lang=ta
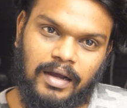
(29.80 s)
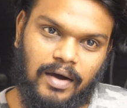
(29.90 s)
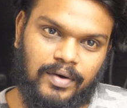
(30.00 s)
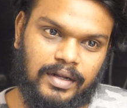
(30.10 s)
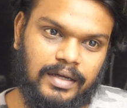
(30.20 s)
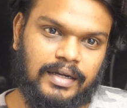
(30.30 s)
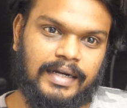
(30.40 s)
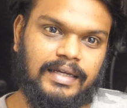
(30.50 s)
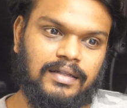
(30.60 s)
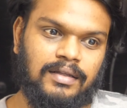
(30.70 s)
பேக் அவருக்கு
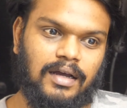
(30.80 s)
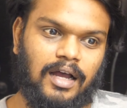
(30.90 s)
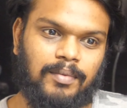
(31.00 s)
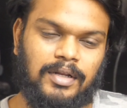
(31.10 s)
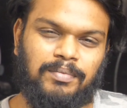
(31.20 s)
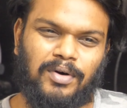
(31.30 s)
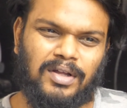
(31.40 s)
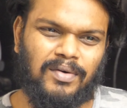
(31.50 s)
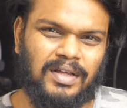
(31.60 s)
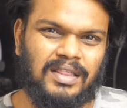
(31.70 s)
கிடைக்கிறது ஐ மீன் இப்போ
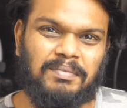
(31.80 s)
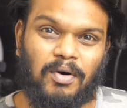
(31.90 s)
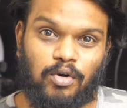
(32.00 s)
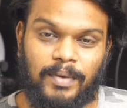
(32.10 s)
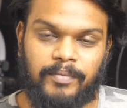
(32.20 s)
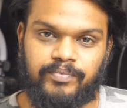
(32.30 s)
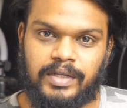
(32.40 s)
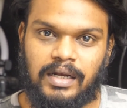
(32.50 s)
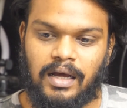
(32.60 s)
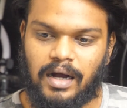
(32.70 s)
வரைக்கும் அவருக்கு எந்த பவருமே
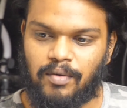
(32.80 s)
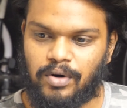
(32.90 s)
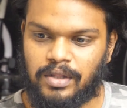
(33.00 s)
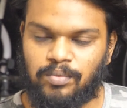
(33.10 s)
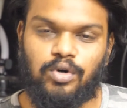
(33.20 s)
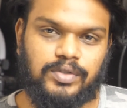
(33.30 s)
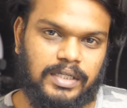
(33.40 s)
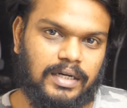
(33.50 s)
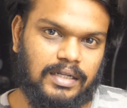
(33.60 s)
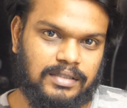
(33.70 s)
இல்லை அவரோட அந்த மூணு
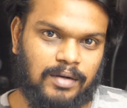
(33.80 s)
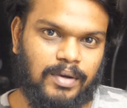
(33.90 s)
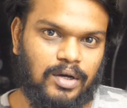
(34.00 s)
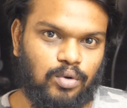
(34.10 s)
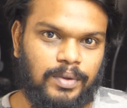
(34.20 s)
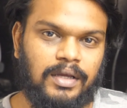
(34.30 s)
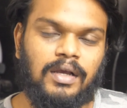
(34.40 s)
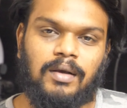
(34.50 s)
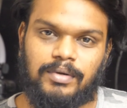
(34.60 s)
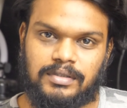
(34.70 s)
விஷயங்கள் இருக்குல்ல பேக் ரூபி
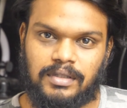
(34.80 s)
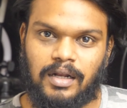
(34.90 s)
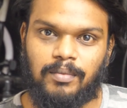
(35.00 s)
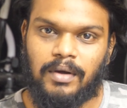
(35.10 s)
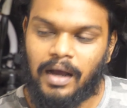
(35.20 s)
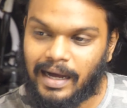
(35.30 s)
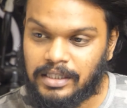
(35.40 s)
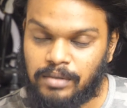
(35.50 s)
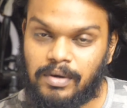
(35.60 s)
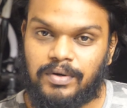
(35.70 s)
ப்ளஸ் அந்த ஹெல்ம்
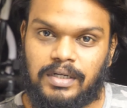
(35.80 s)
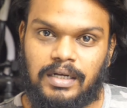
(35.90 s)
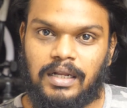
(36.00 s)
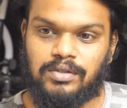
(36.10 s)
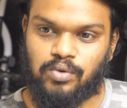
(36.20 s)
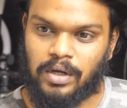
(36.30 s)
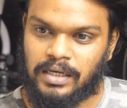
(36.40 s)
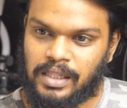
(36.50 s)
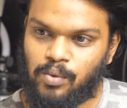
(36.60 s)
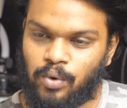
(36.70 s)
அது எதுவுமே அவர்கிட்ட இல்லை ஸோ
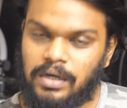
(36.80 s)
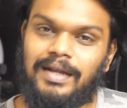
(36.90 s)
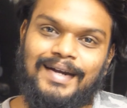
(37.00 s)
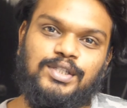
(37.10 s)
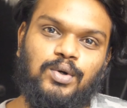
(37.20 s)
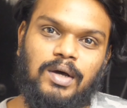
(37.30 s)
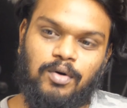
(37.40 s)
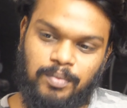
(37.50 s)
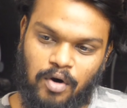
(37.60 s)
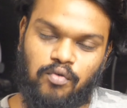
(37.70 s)
அதில் ஏதாவது ஒன்று கிடைச்சா கூட
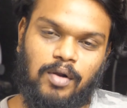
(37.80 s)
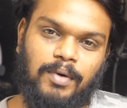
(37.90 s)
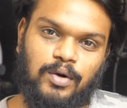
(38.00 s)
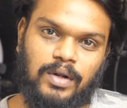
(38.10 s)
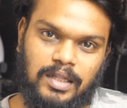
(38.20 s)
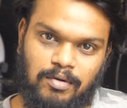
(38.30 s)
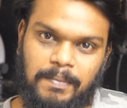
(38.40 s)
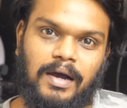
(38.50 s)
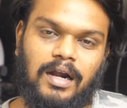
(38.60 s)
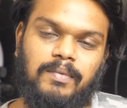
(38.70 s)
அவர் பவர்ஃபுல்லாக மாறுவார் அதை
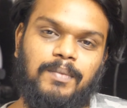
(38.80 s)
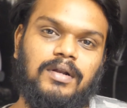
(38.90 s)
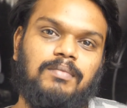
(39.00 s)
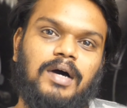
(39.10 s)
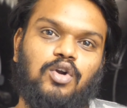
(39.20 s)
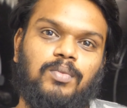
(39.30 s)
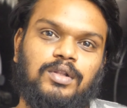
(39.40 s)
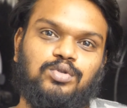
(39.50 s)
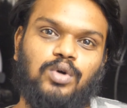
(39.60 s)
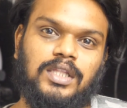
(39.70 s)
நம்ம பார்க்கலாம் அப்படின்னு ரொம்ப ஆர்வமாக
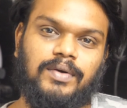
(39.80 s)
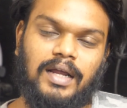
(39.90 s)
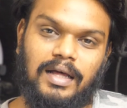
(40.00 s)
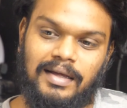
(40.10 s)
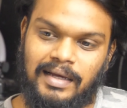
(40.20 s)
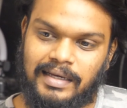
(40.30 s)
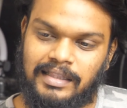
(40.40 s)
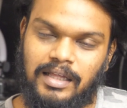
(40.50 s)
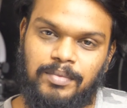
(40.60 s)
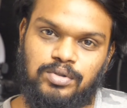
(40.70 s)
இருந்தோம் ஸோ அந்த வகையில்
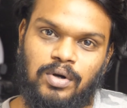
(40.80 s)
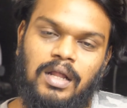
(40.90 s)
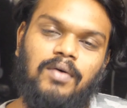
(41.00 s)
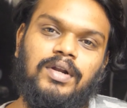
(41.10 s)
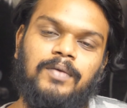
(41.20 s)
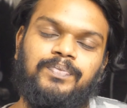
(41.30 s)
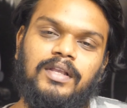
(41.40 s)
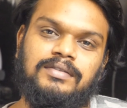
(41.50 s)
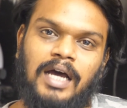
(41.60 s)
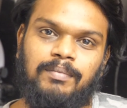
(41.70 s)
இந்த எபிசோடில் அவருக்கு
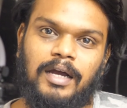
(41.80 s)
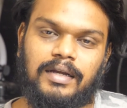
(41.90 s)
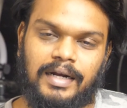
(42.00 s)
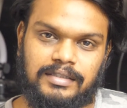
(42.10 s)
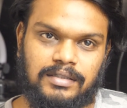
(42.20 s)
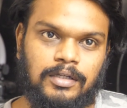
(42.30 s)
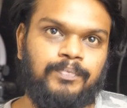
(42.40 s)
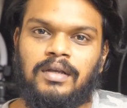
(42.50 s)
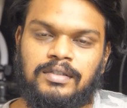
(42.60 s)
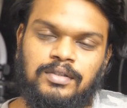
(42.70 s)
பேக் கிடைச்சிருது
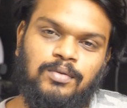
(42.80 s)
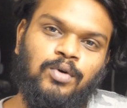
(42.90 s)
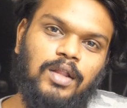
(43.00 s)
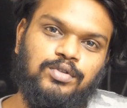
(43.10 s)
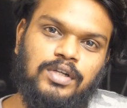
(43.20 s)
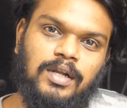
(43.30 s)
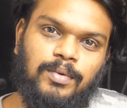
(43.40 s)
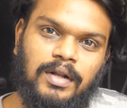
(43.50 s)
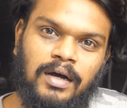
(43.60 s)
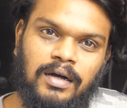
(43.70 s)
எஸ் மூணாவது விஷயம் என்ன
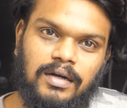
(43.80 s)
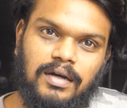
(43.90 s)
அப்படின்னா